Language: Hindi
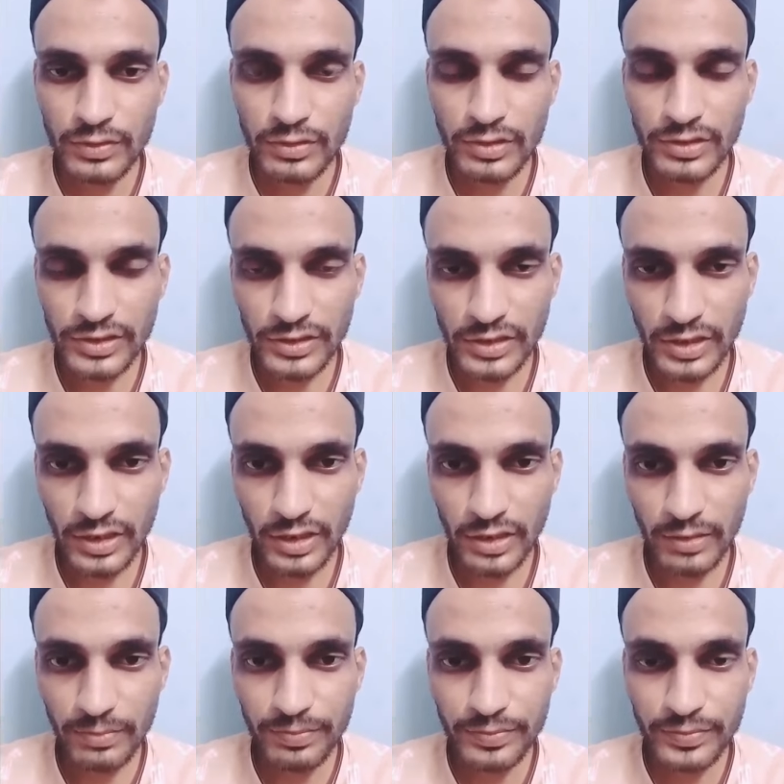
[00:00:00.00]
किसी के
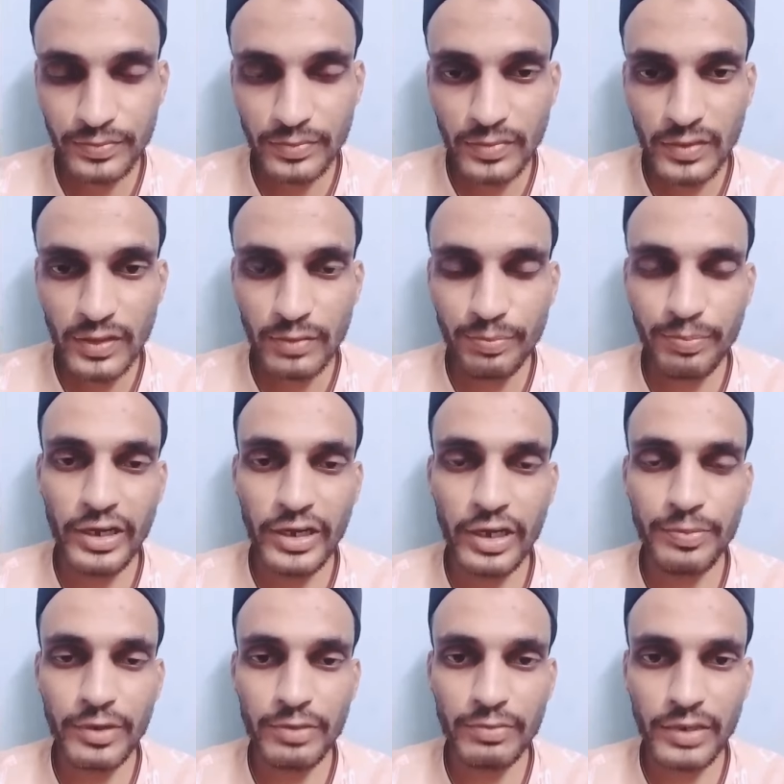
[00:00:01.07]
पैर
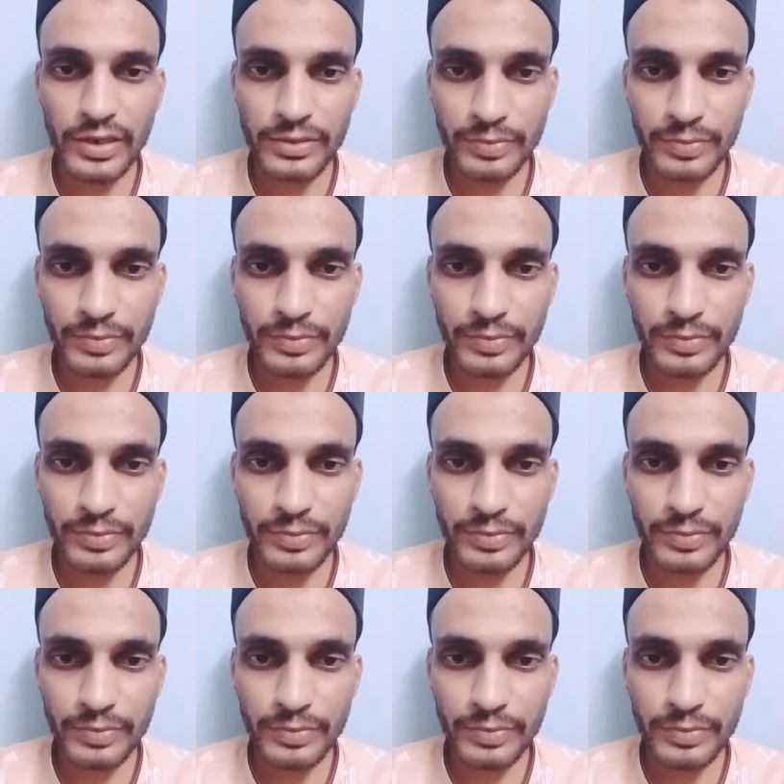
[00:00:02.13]
पर मार